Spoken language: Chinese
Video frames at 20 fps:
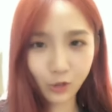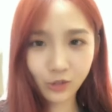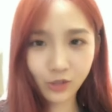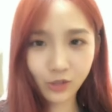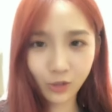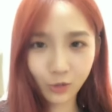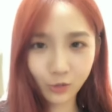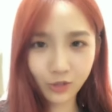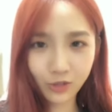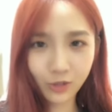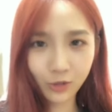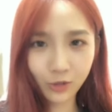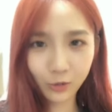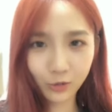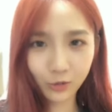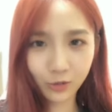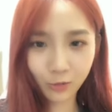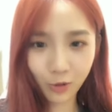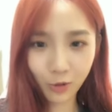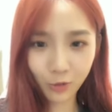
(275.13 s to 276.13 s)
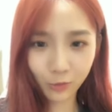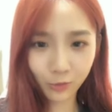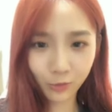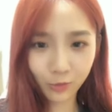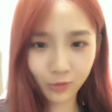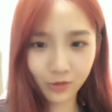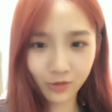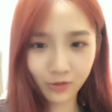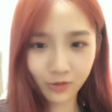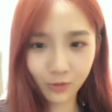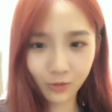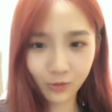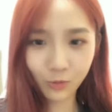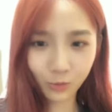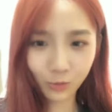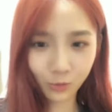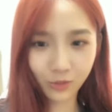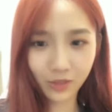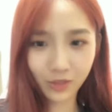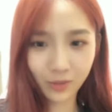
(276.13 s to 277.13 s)
是以后真的有地话，我
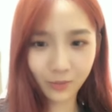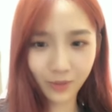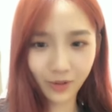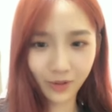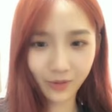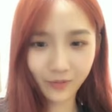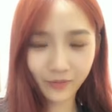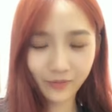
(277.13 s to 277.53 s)
种点吧，